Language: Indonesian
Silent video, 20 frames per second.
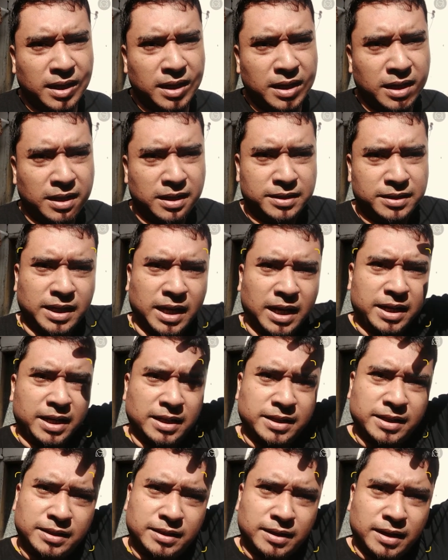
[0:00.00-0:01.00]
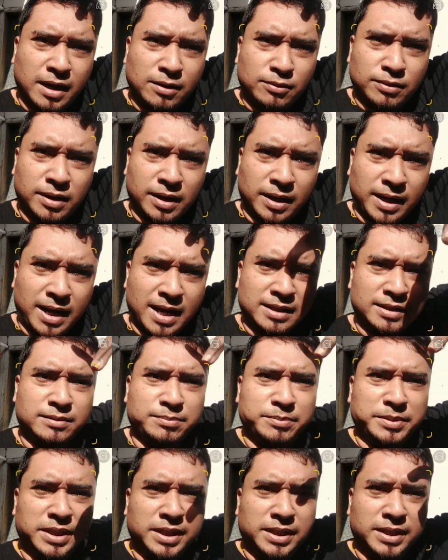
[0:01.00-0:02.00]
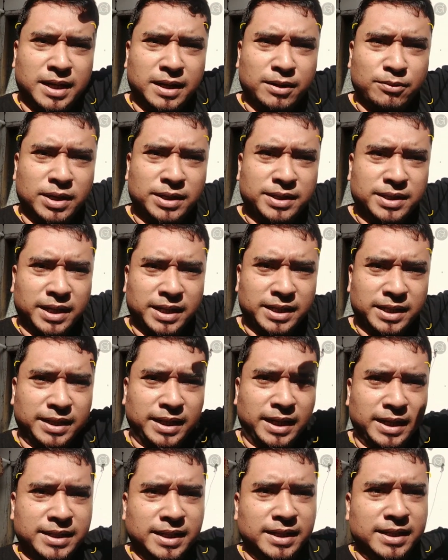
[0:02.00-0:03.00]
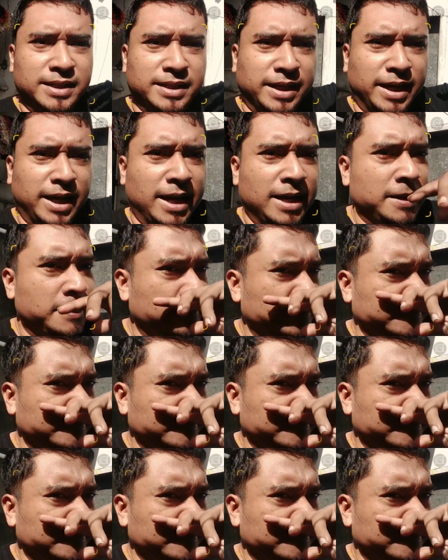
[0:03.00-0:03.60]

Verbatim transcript: ini cahayanya terlalu keras menyinari wajah kita jadinya